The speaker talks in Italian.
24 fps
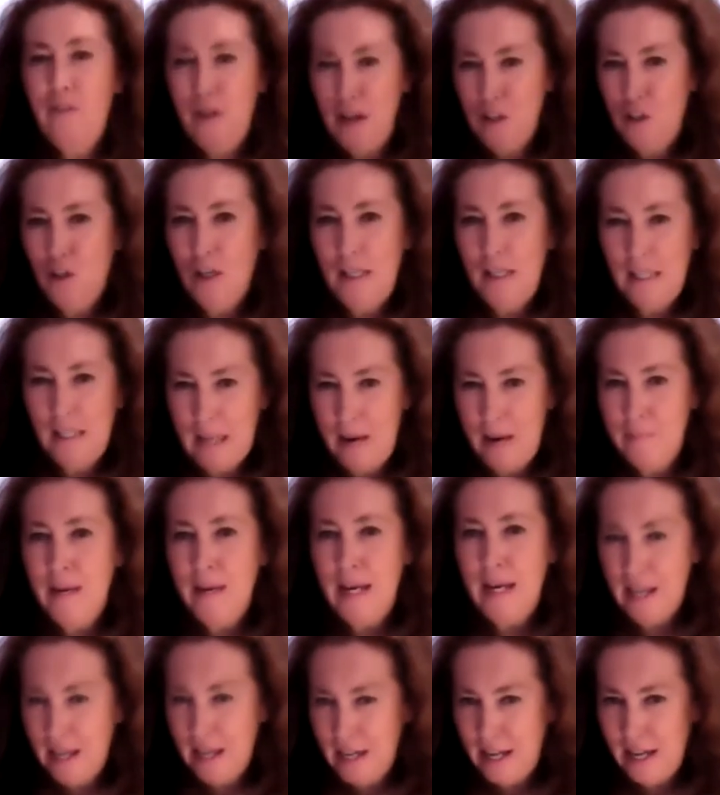lei. Francesca
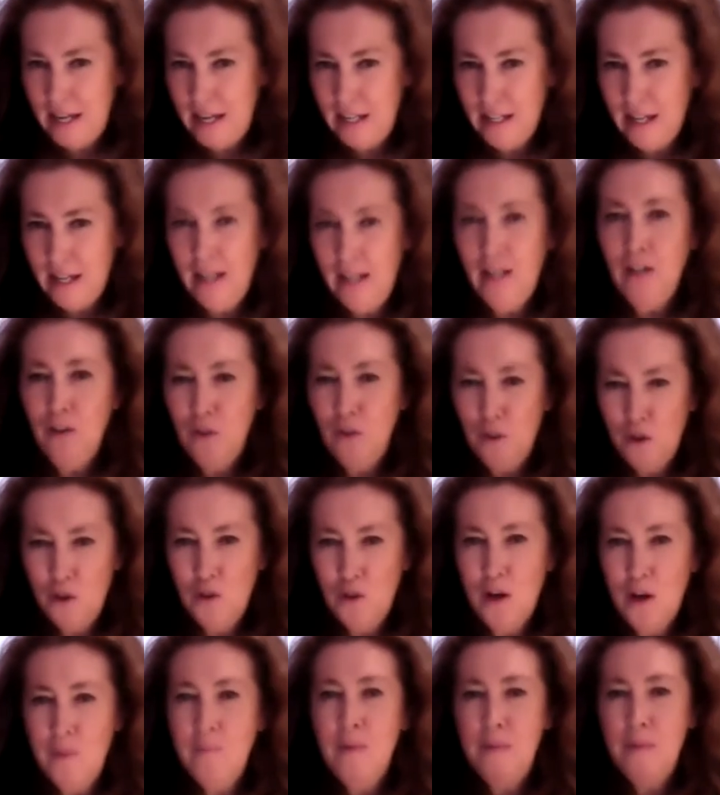Michelin, eh, lo
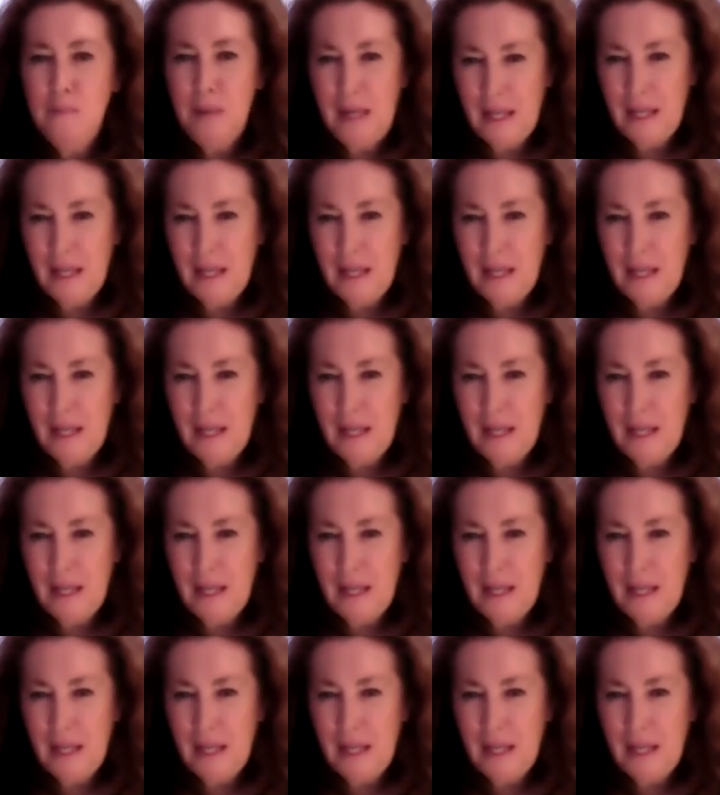diciamo. Francesca